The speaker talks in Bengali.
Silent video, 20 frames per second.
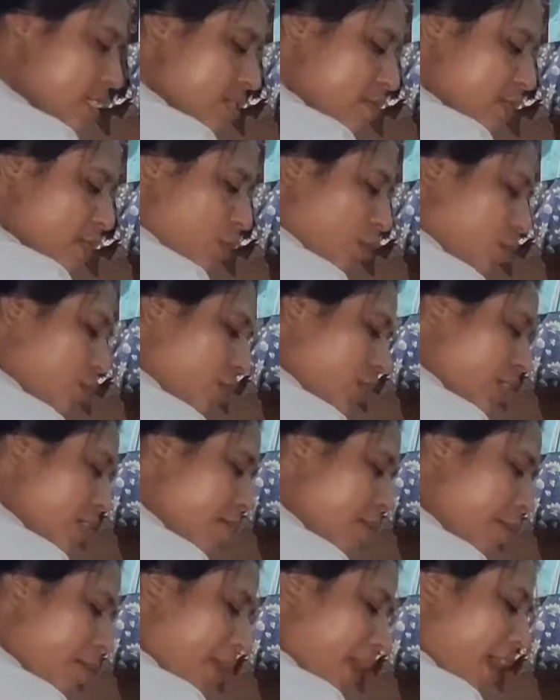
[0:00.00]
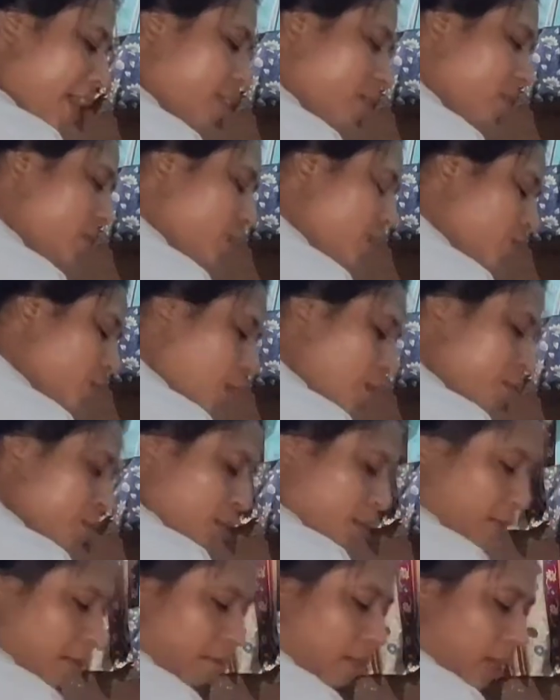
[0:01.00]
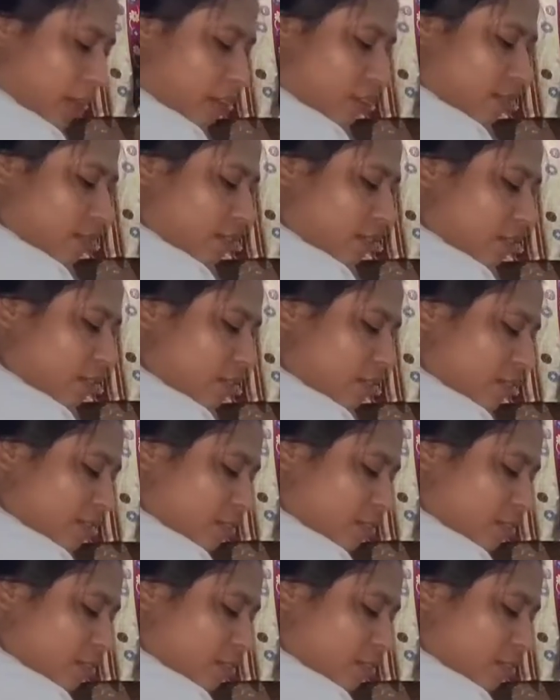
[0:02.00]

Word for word: আমার কোকোর সাথে আমি প্র্যাঙ্ক করি সব সময় প্র্যাঙ্ক করি গো